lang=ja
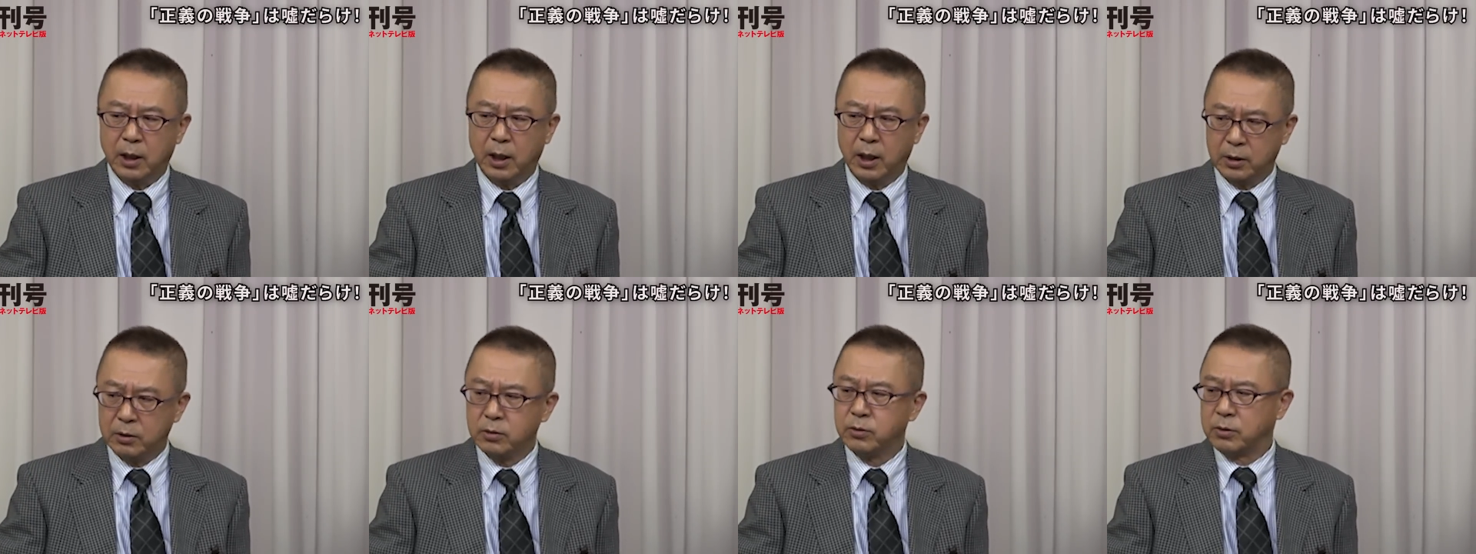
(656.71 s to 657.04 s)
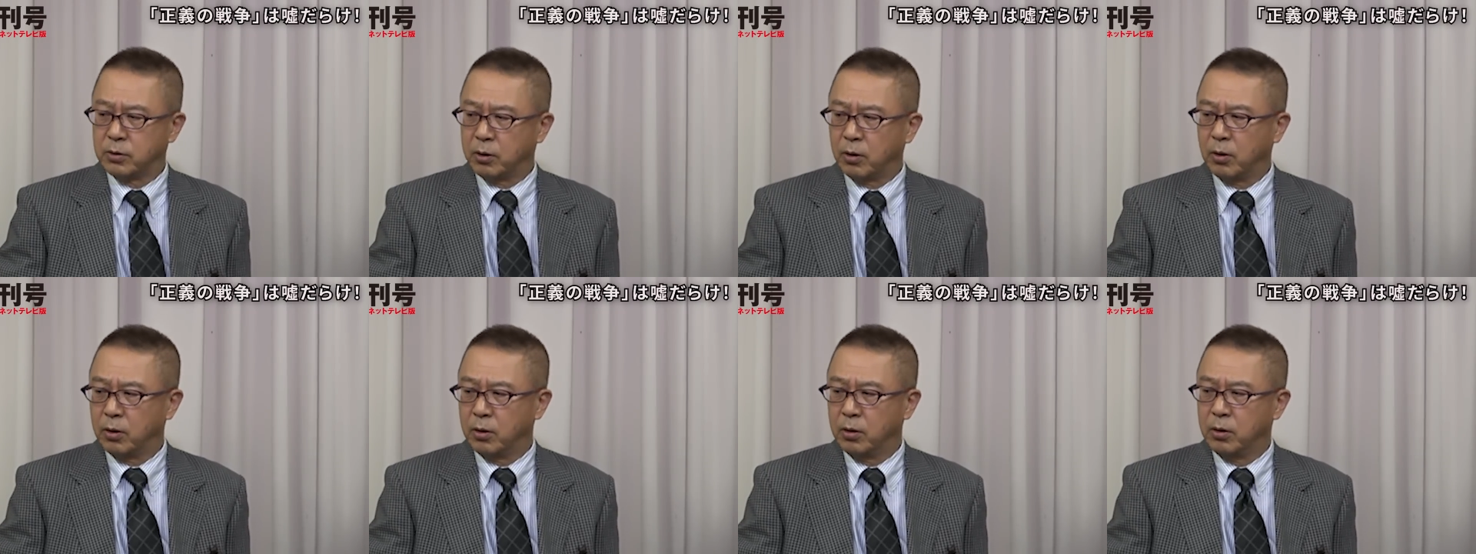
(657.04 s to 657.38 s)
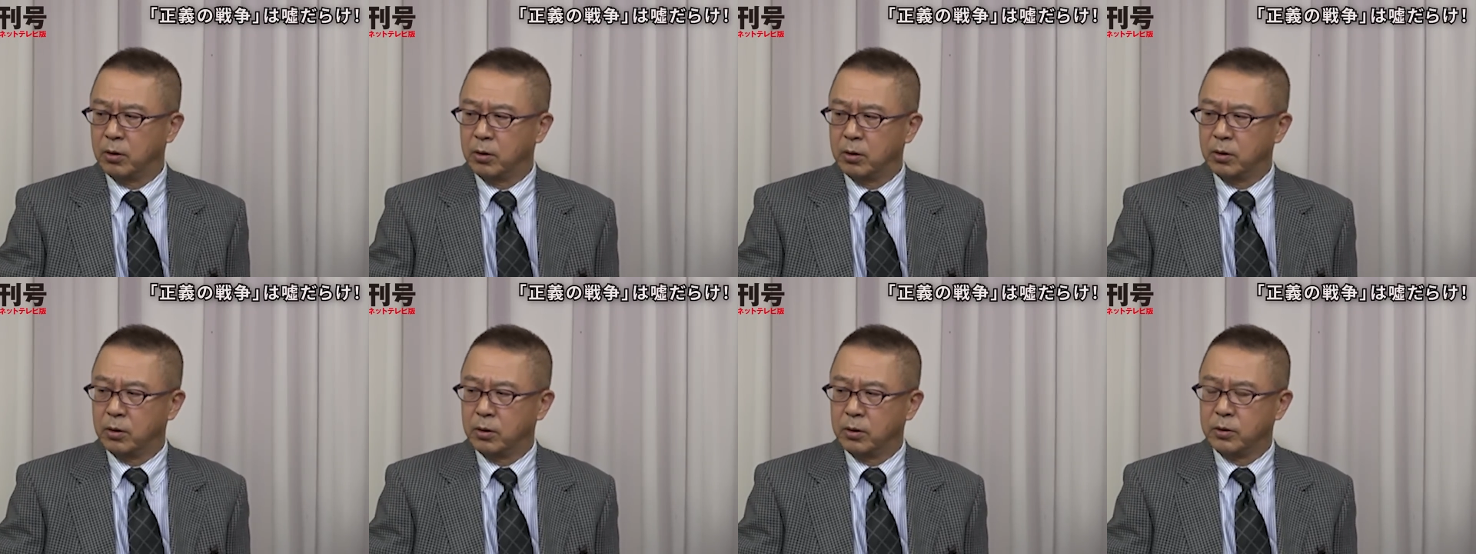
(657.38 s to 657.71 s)
あると
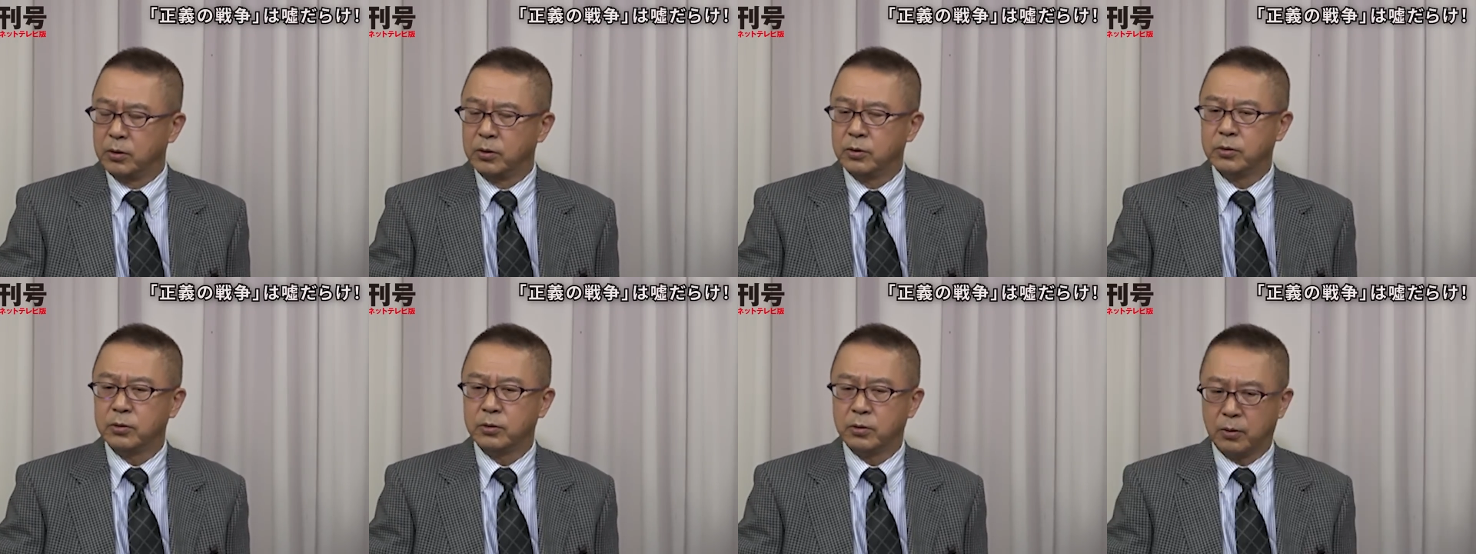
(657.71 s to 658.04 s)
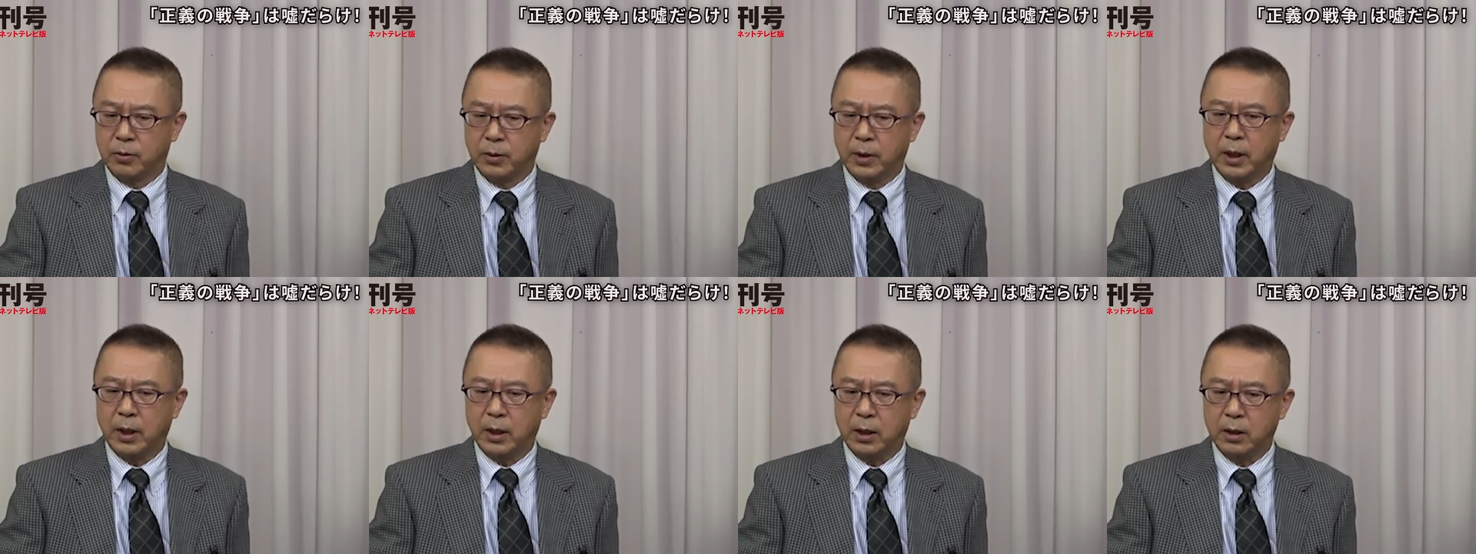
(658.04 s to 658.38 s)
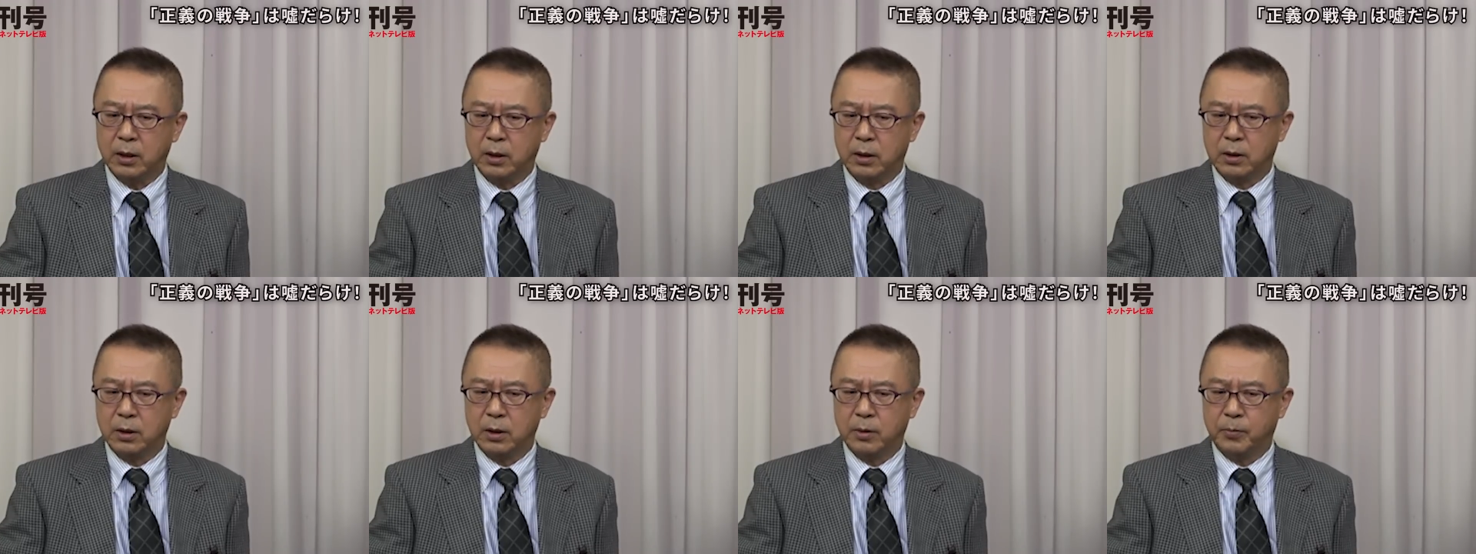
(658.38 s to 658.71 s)
いうのは